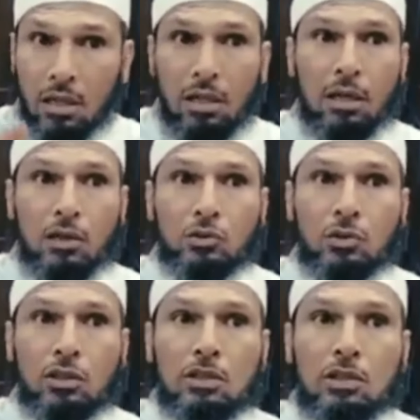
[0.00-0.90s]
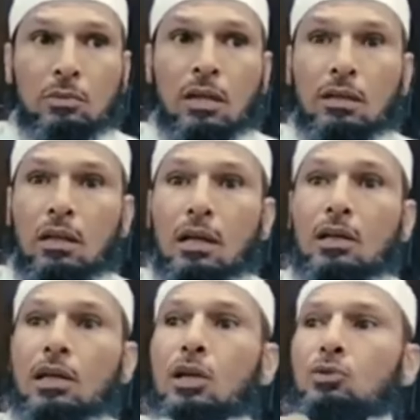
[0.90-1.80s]
الرسول عليه الصلاه والسلام كان
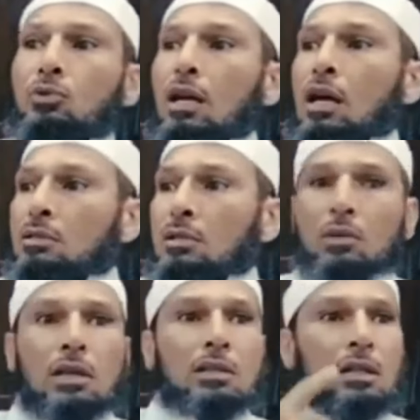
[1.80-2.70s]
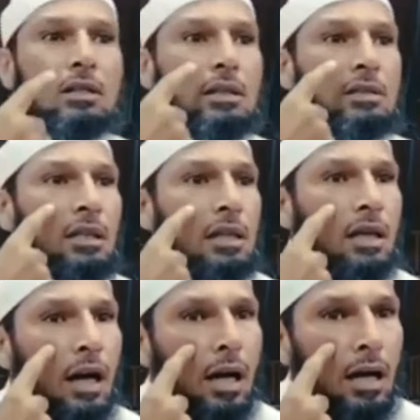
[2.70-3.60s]
لانه الاصل واذا نظرت
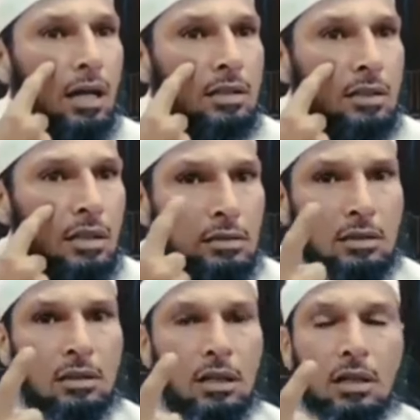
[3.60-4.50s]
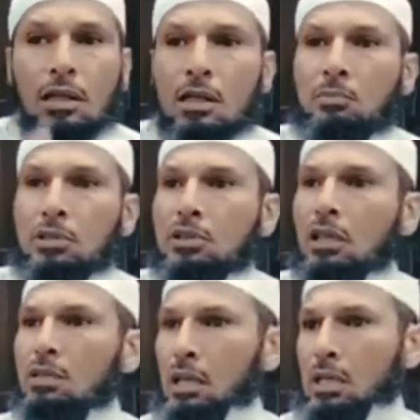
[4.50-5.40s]
اليها اسرتك باش
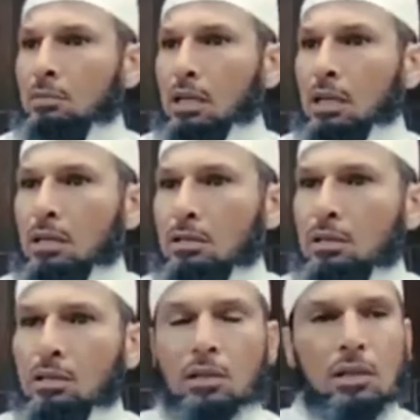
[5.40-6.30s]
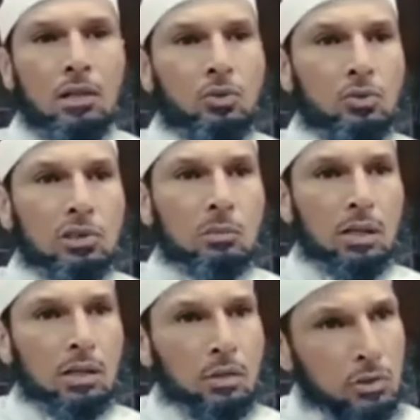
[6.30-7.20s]
تقنعك المراه هذه تعود تصبر
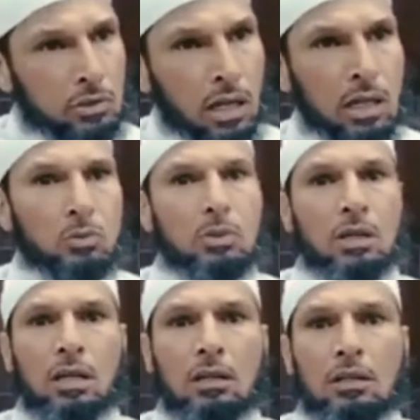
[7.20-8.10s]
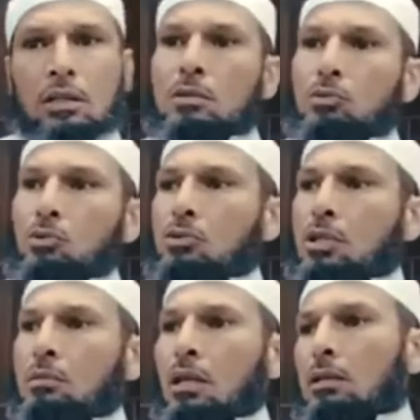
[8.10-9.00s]
على العوج تاعها شويه كذا لازم تكون
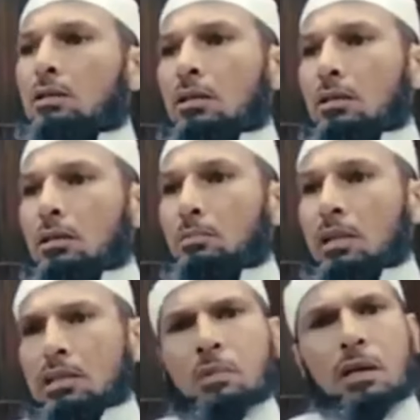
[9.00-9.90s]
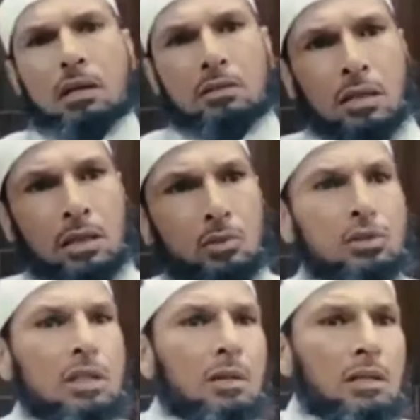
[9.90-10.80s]
جميله بالنسبه لك انت لانه
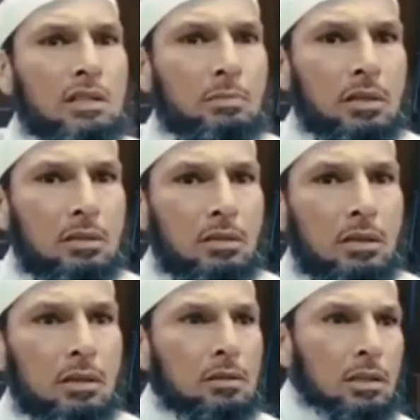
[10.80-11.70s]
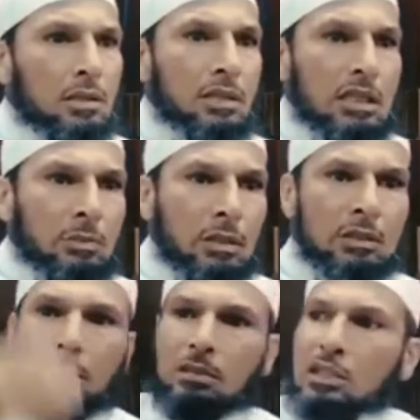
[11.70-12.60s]
الجمال نسبي تقدر تعجبك
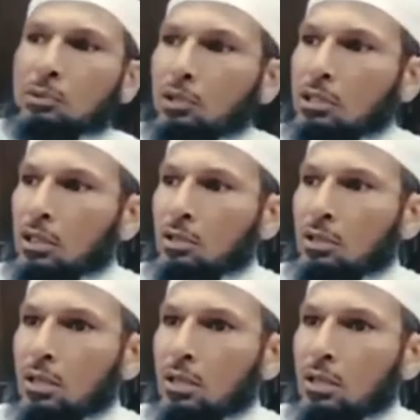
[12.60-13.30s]
انت ما تعجبش واحد اخر